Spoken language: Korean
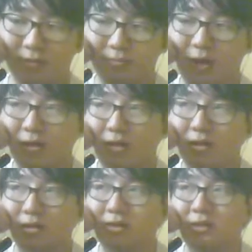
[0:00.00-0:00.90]
막
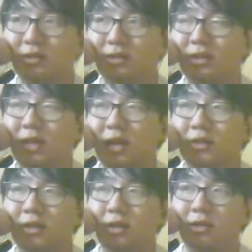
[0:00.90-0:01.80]

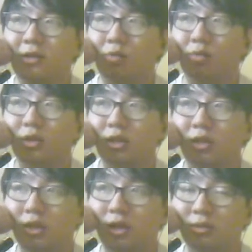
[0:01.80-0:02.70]
걔한테 얘기를
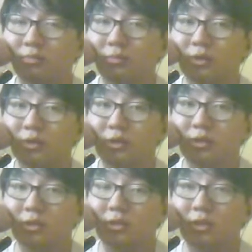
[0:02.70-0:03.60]
못하다가
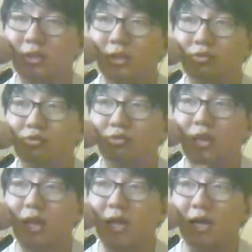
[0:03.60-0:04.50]
이제
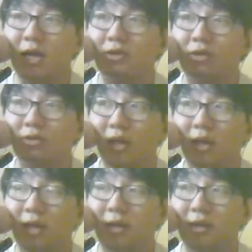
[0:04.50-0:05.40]
군대 가기
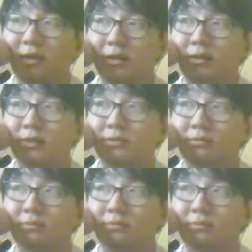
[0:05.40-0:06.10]
전에 그